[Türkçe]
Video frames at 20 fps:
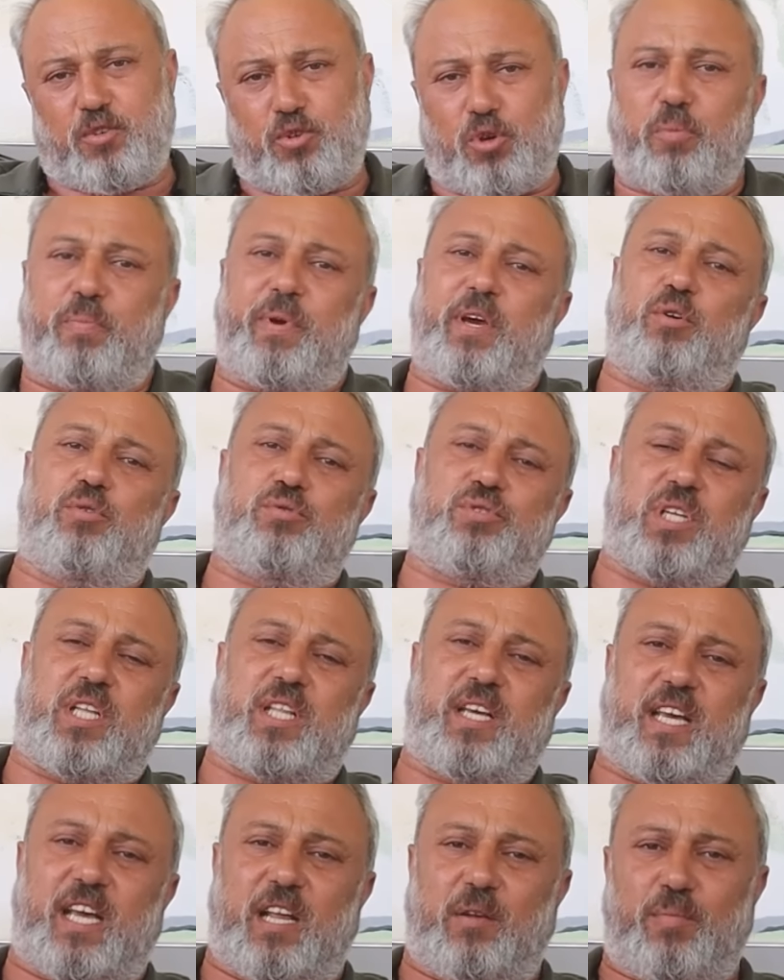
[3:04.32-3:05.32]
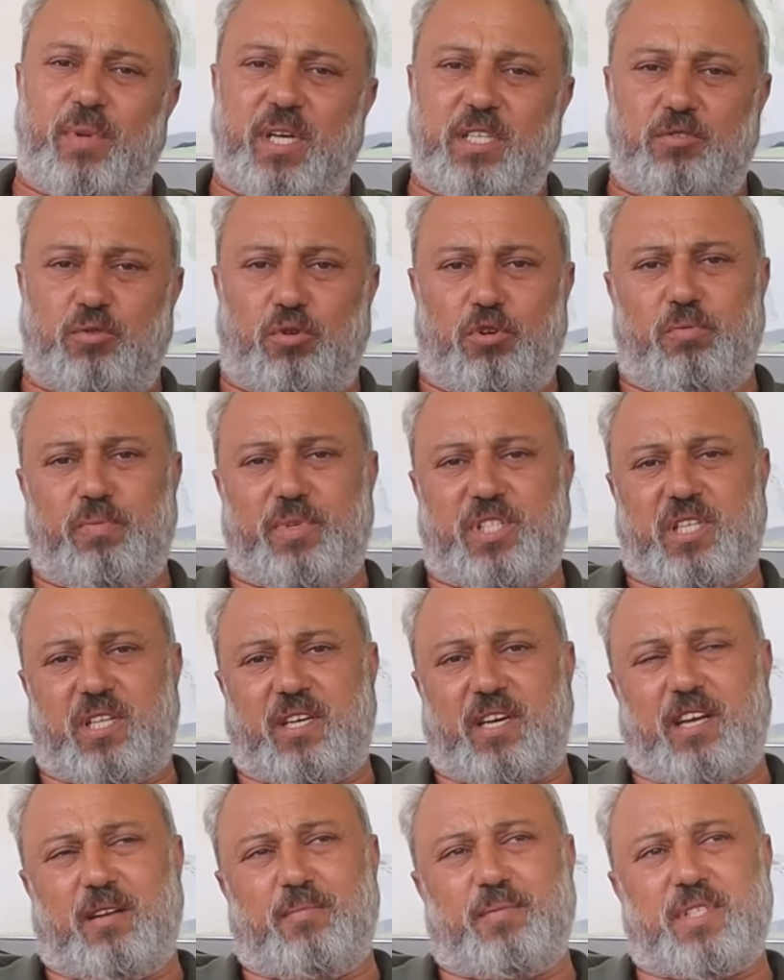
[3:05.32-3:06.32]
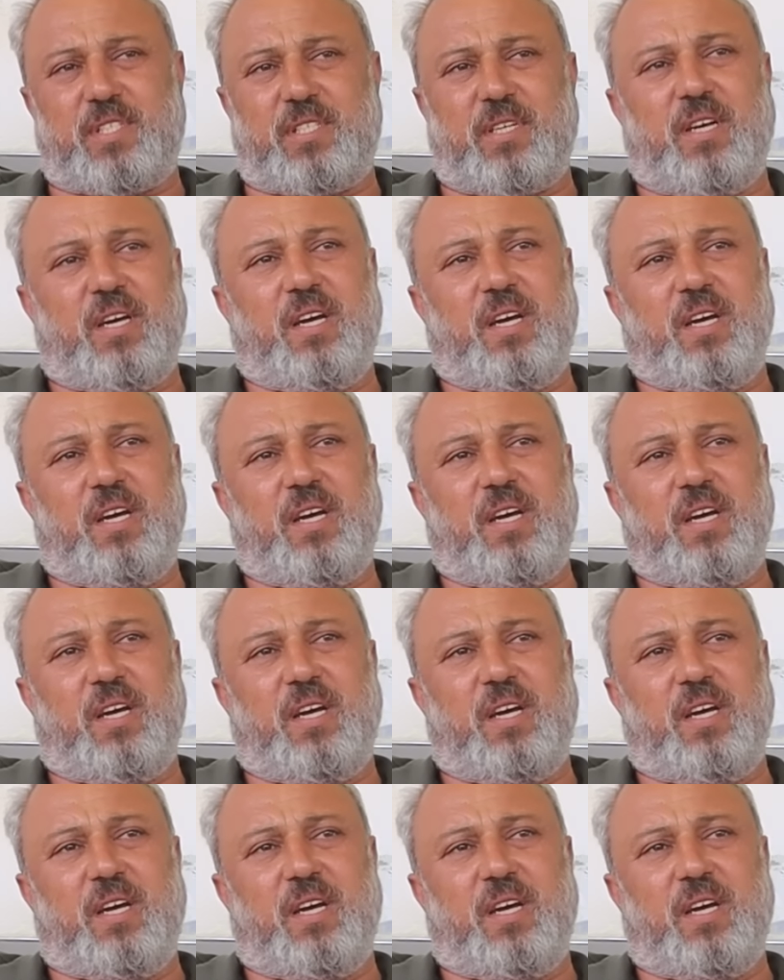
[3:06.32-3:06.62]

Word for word: Köpek olsa da gelmez, olmasa da gelmez.